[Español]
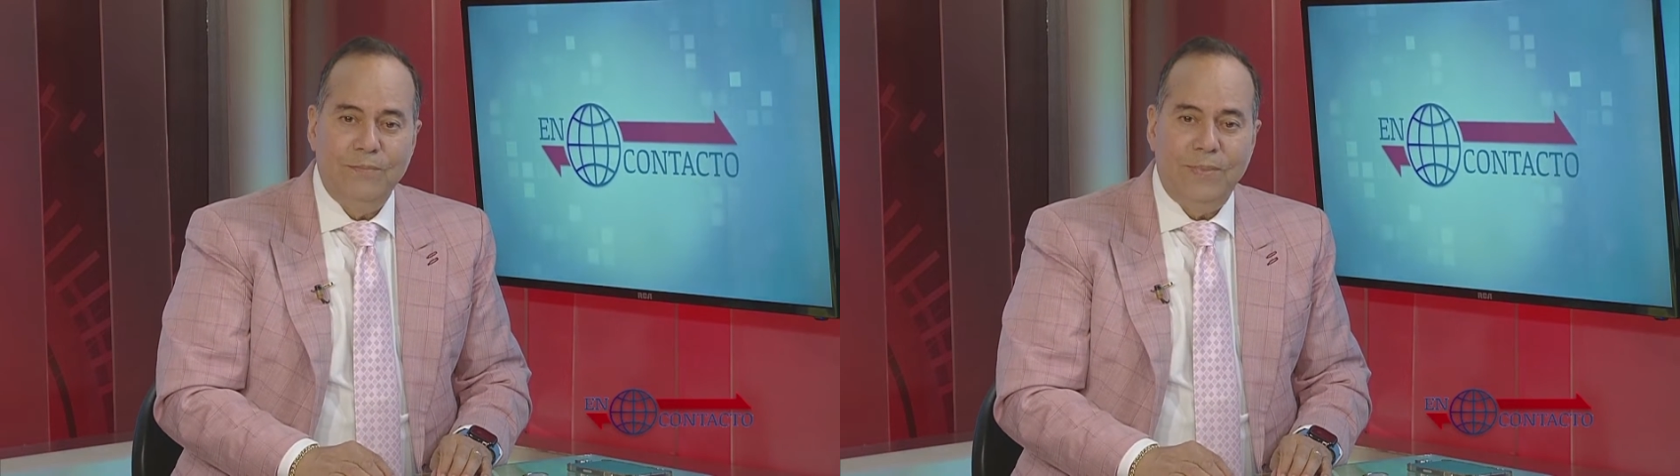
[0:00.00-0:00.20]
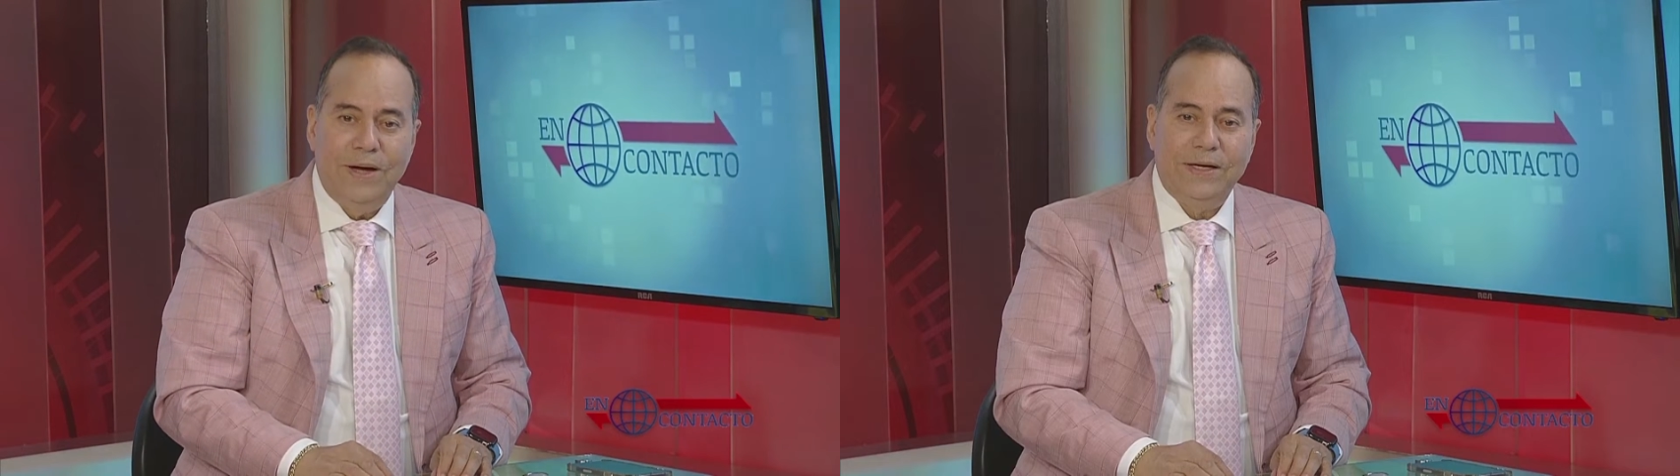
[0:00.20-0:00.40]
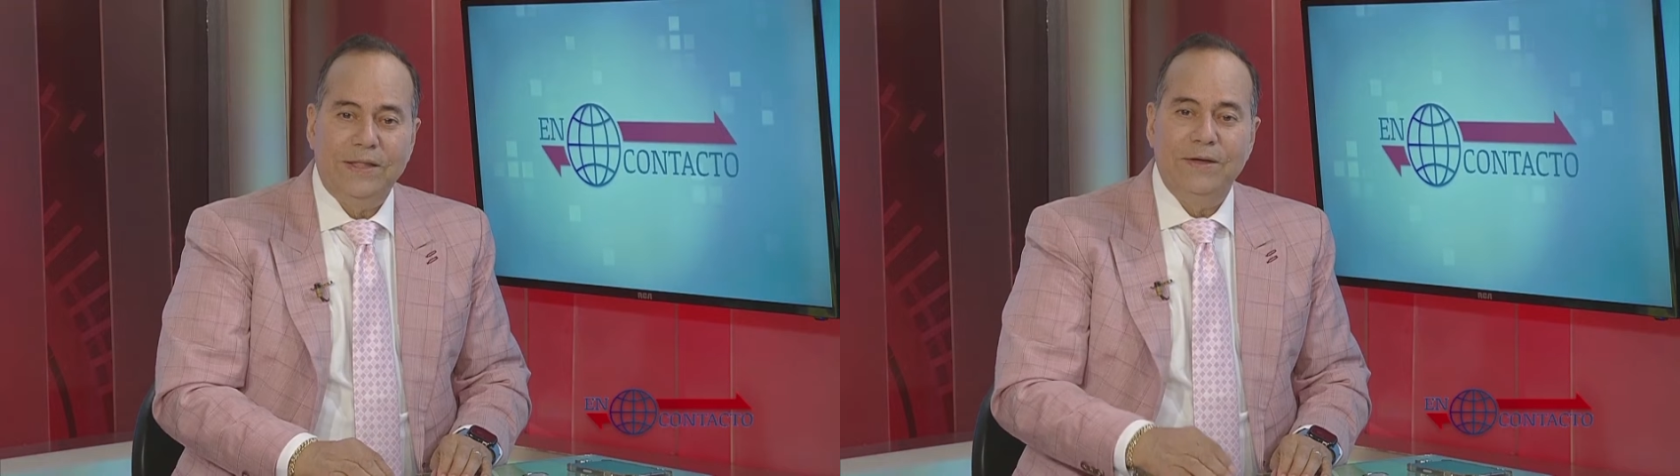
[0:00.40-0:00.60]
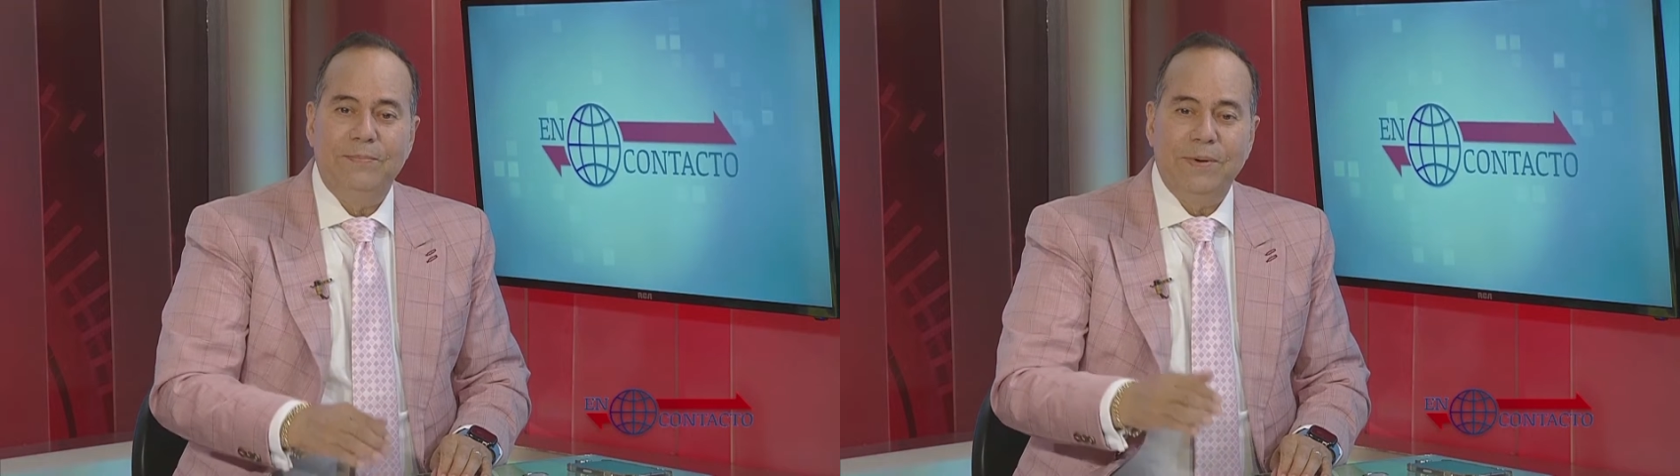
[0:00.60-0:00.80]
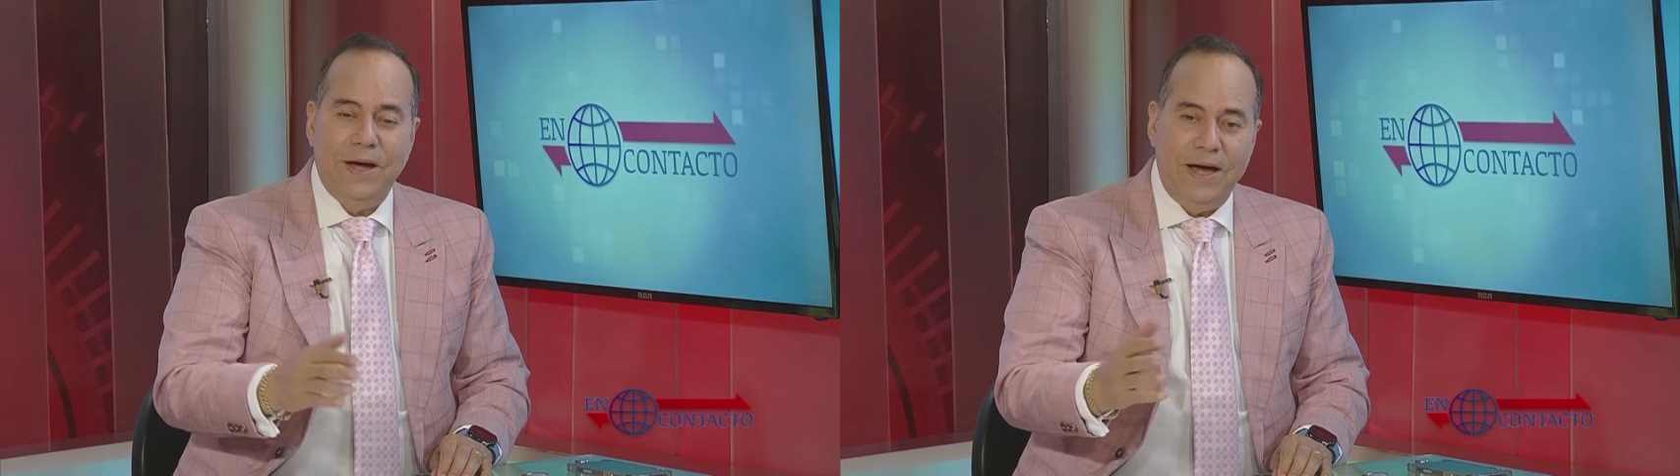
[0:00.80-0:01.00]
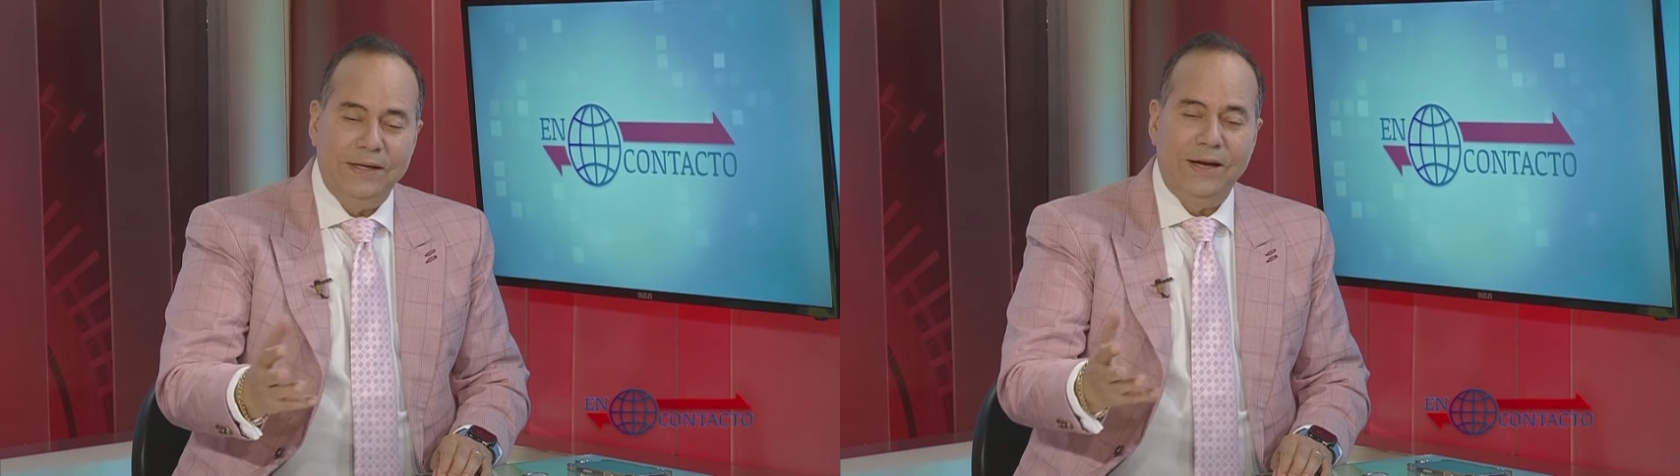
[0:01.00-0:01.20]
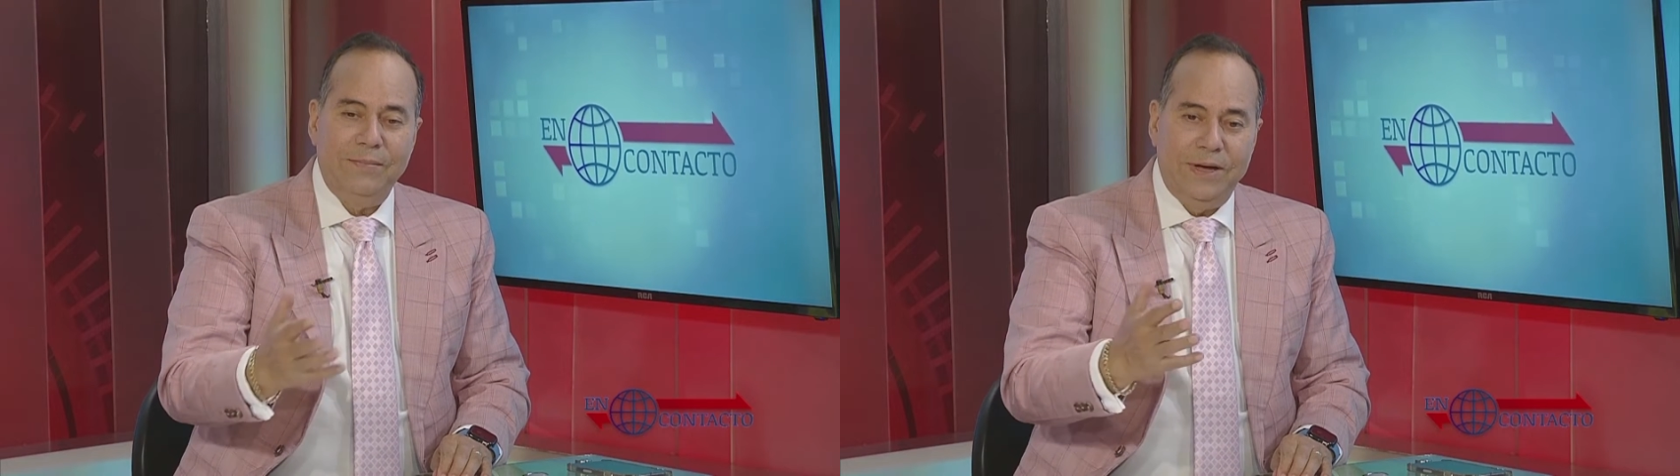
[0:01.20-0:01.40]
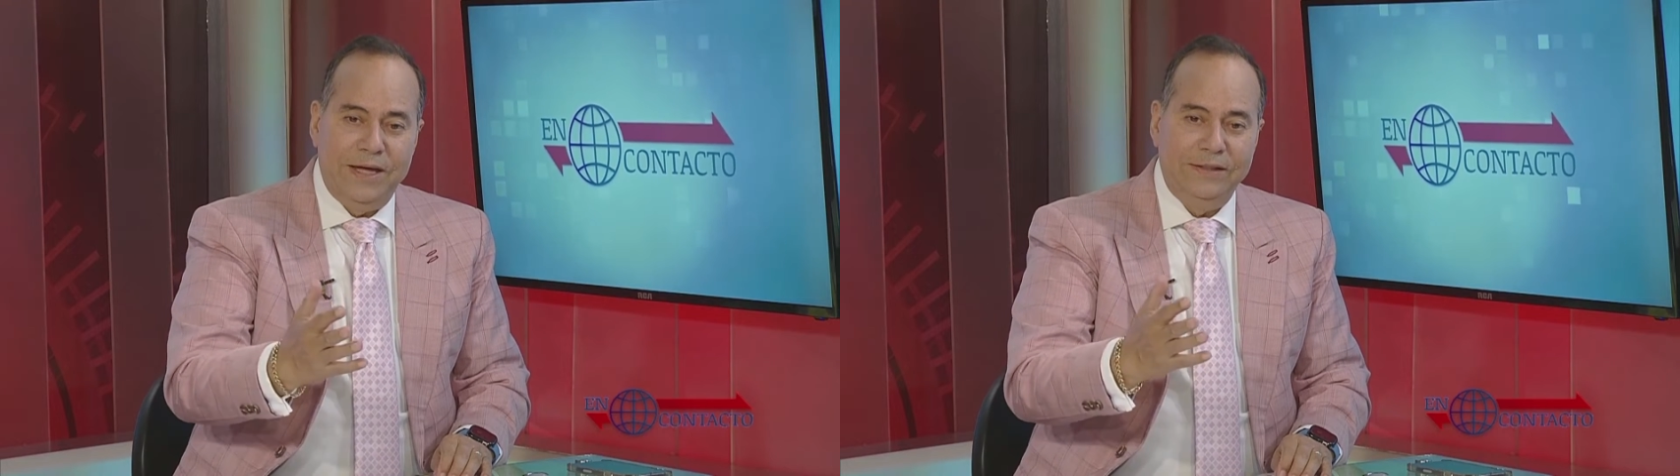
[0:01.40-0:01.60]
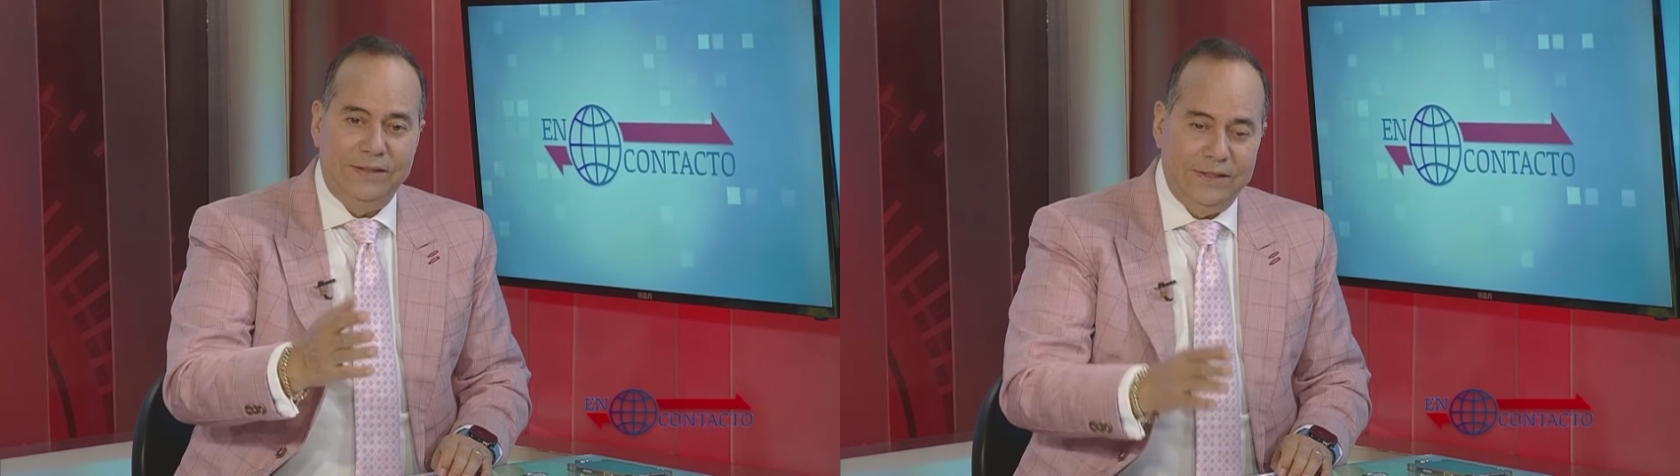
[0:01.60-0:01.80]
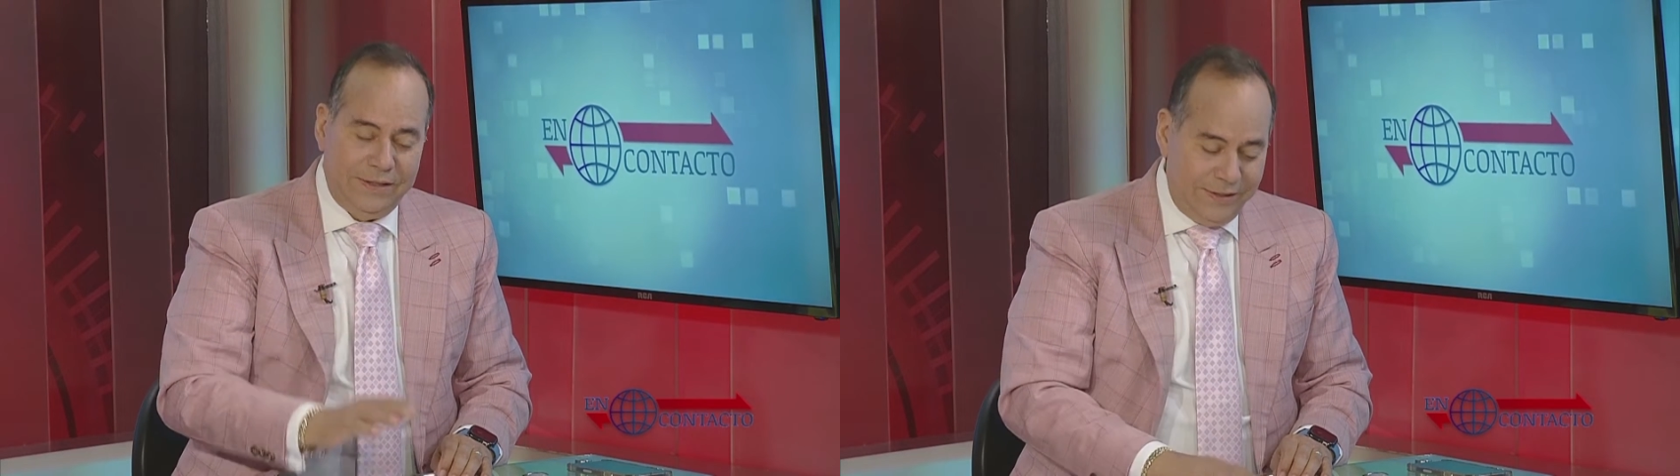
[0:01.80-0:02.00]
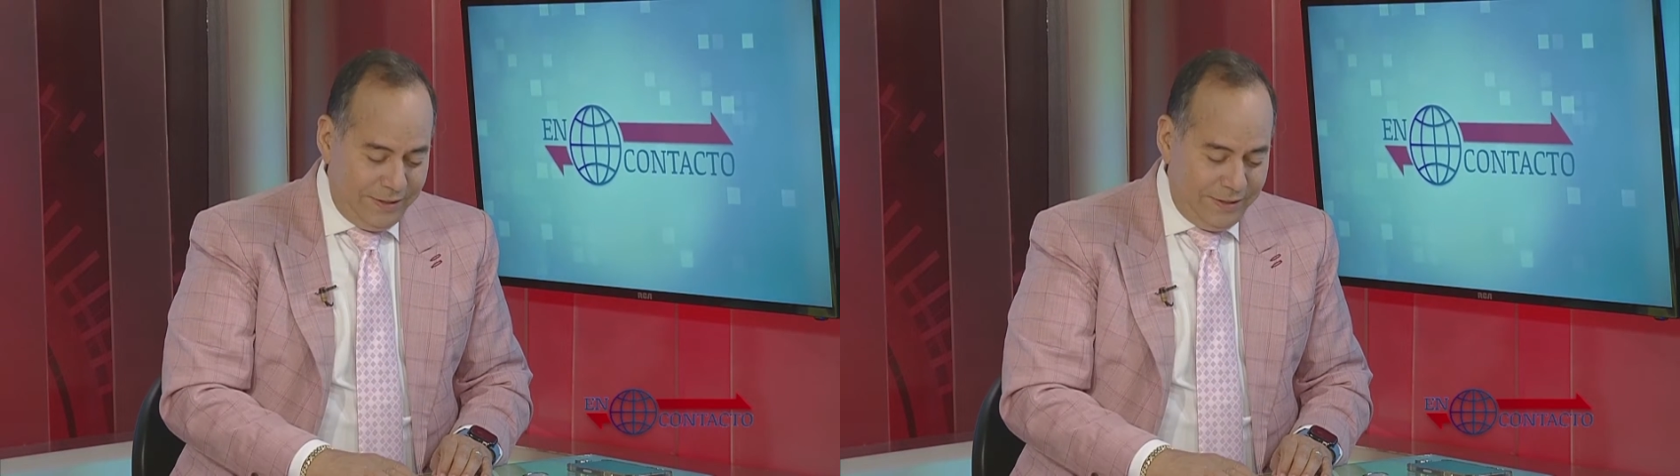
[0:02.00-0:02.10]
para despejar la mente.